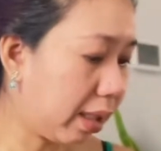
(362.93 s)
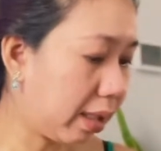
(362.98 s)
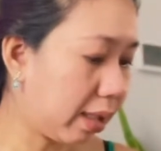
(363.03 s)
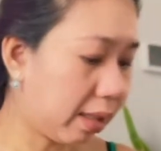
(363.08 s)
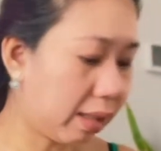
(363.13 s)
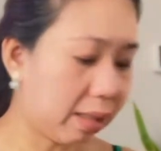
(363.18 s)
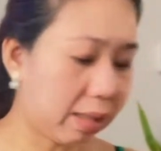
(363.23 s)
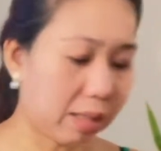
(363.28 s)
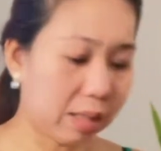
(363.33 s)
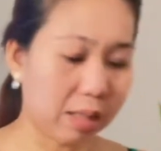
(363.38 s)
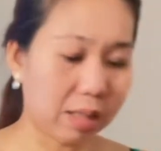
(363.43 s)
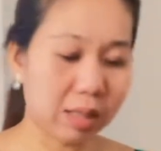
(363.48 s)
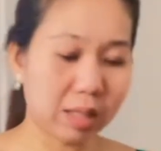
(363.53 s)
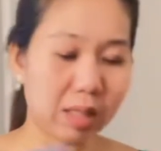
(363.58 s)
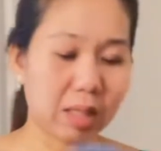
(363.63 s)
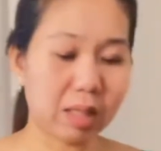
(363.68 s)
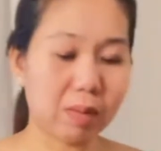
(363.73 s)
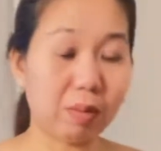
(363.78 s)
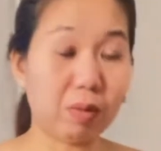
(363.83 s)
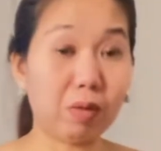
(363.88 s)
uh,
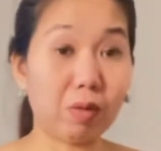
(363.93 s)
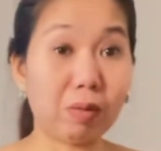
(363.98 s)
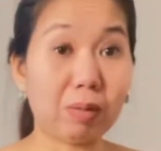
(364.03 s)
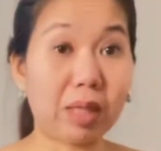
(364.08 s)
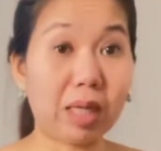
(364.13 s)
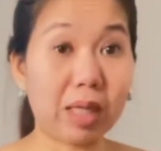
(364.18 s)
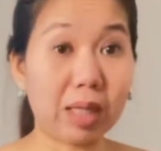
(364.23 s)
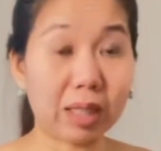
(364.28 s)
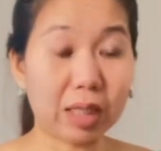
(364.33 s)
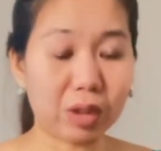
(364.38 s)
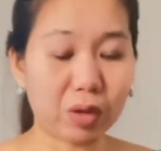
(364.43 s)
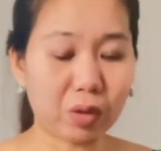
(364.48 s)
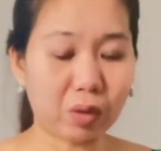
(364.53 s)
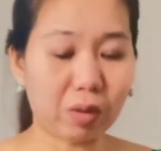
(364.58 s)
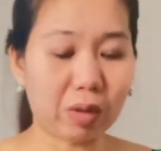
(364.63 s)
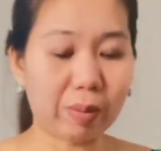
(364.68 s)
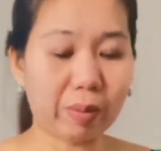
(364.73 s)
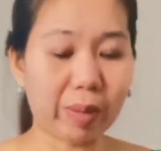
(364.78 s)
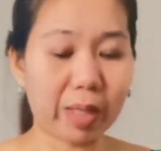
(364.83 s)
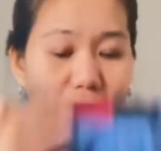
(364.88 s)
alam kong malaking tuwa
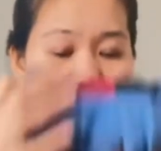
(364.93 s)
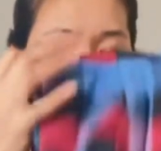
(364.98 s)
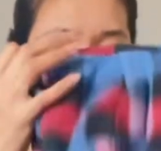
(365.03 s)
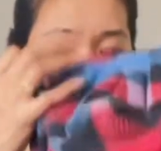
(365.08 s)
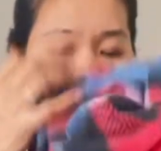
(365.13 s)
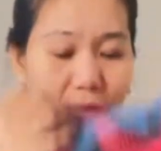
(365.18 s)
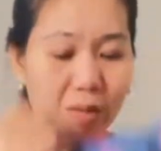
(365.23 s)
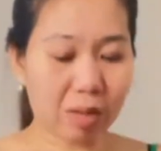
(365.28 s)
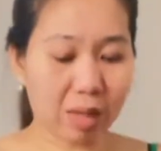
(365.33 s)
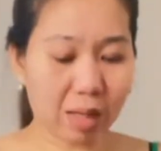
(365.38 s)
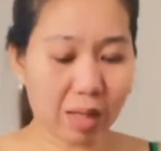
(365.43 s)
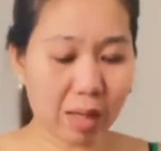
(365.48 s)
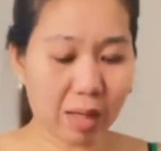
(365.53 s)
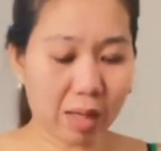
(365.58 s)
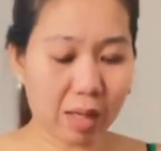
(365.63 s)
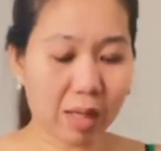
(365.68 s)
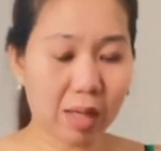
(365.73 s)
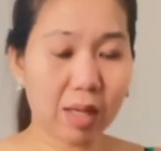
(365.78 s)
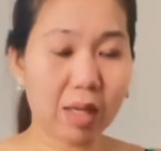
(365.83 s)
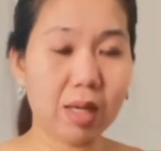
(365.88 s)
pa ito sa mga
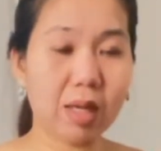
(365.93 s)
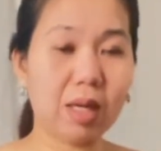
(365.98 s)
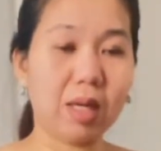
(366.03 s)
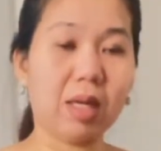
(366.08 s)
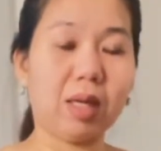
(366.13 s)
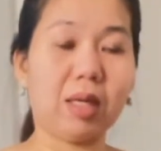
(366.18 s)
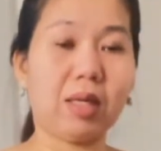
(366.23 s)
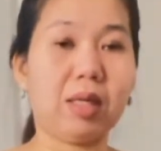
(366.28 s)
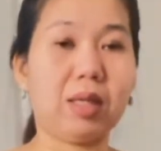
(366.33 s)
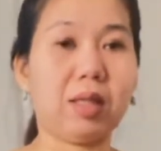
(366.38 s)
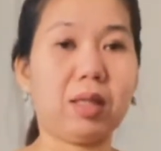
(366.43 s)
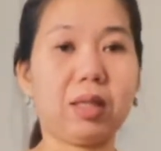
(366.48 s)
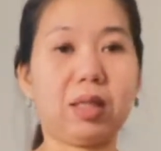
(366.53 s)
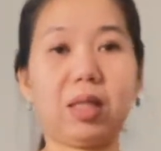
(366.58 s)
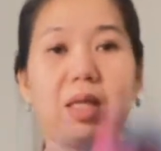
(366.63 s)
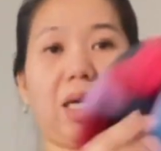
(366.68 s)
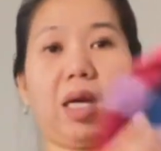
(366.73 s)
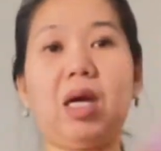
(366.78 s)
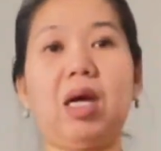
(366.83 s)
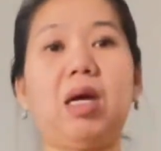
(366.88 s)

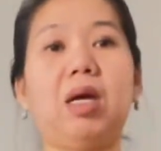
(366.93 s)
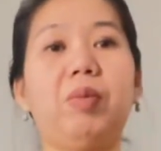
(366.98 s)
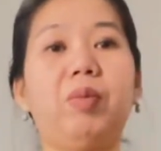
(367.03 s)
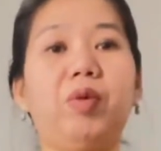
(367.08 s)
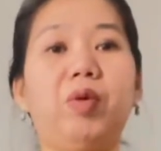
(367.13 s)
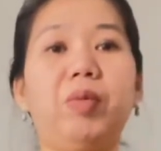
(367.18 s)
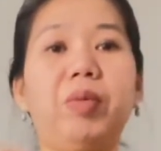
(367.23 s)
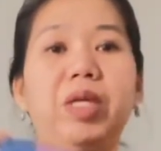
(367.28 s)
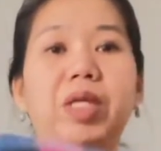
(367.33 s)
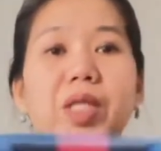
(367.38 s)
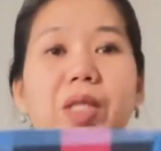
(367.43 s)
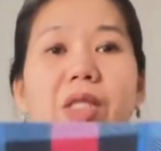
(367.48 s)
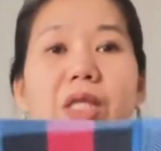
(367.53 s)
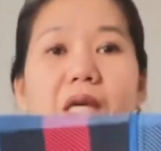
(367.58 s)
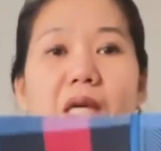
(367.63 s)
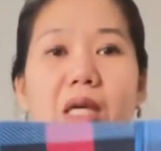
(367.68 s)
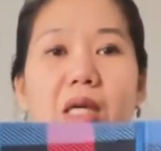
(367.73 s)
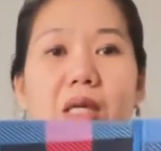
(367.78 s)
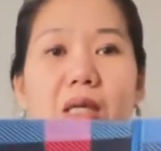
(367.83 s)
taga-probinsya